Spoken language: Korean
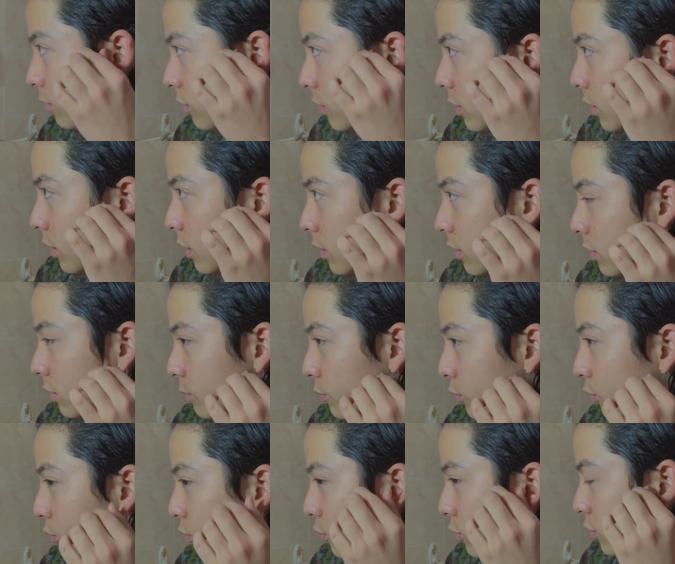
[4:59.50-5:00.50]
여긴 약간
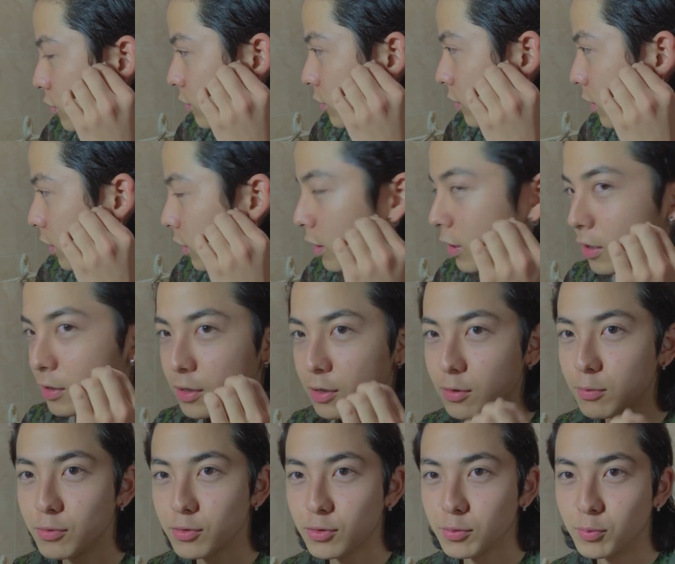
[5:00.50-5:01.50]
몽골 전사 근데
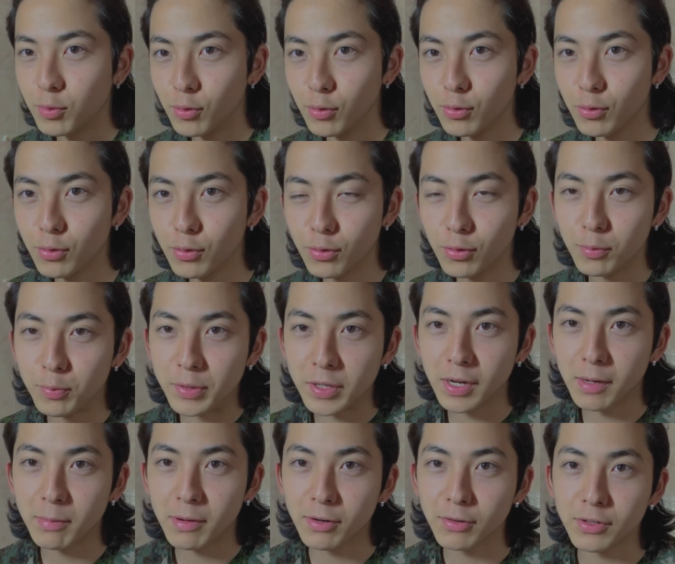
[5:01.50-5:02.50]
이러면 또 몽골
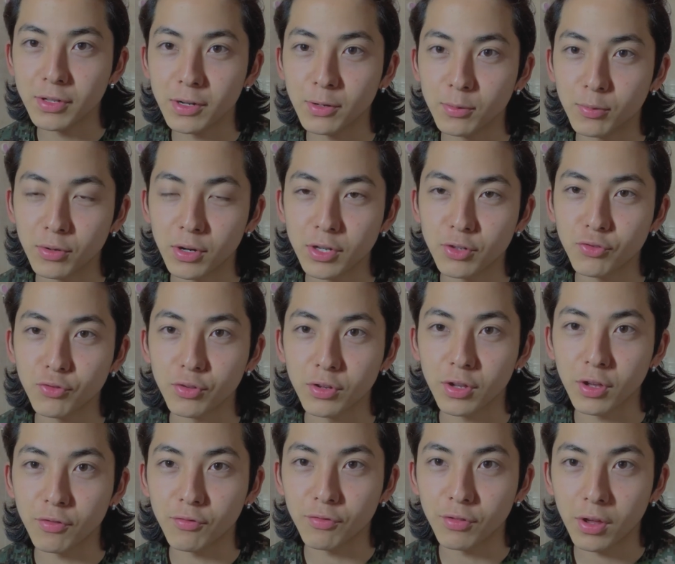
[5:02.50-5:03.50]
비하바론이라고 뭐라 할 수도
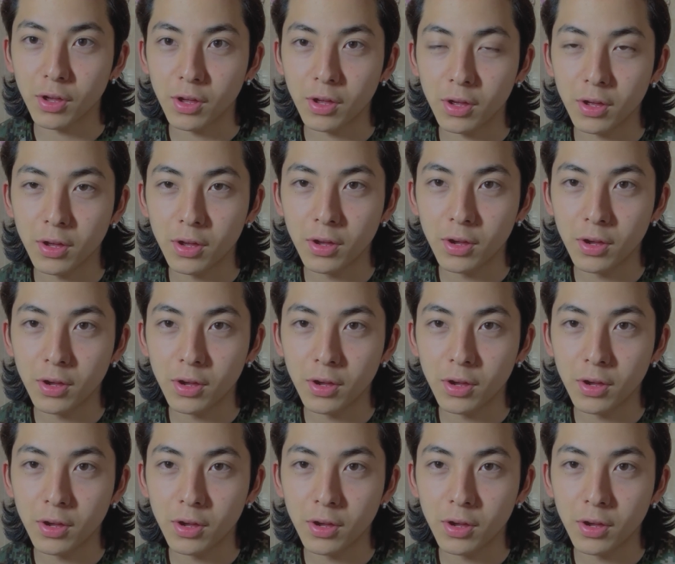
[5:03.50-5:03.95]
있겠구나